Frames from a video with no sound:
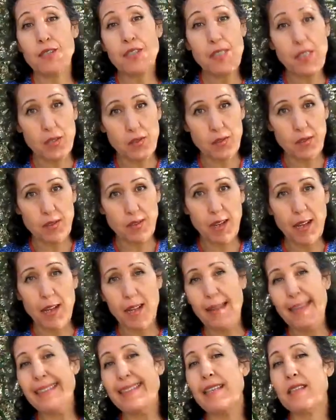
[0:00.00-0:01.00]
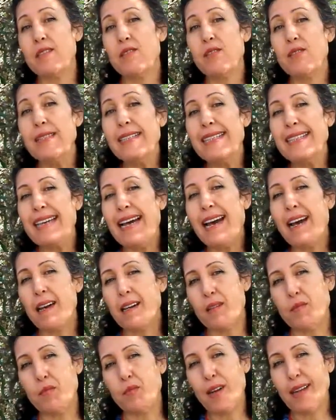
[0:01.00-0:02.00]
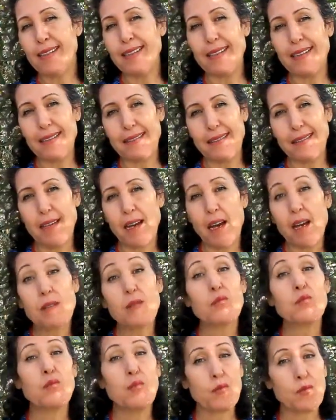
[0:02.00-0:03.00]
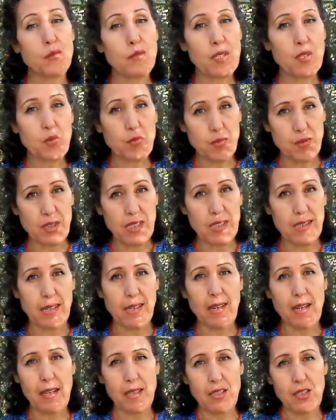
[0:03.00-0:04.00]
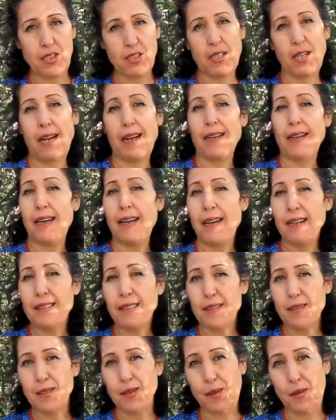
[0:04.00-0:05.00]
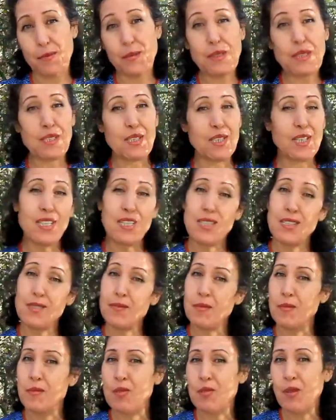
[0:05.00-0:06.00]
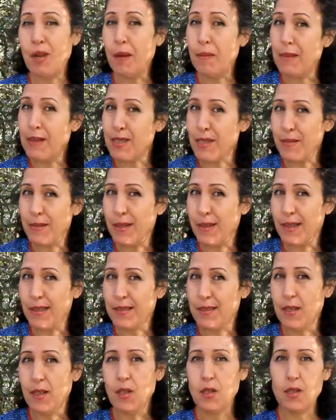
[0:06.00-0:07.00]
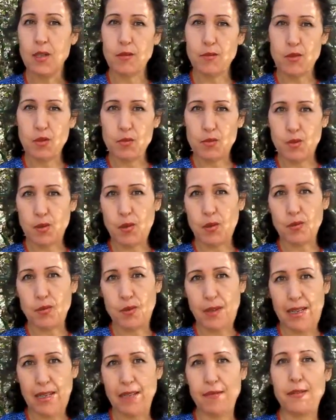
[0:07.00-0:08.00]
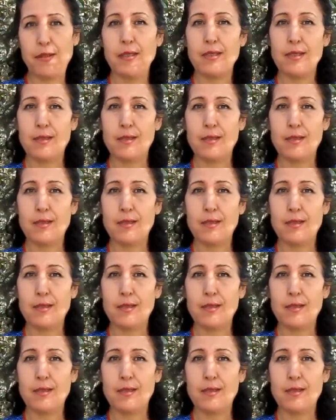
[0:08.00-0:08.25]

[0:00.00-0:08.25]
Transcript: شنو هي الزون 1 هي الزون اللي اقرب وحده للدار سورتو للكوجينه علاش على خاطر بيت الدجاج لازم نمشيو لها برشا مرات نمشيو باش نحطو العلفه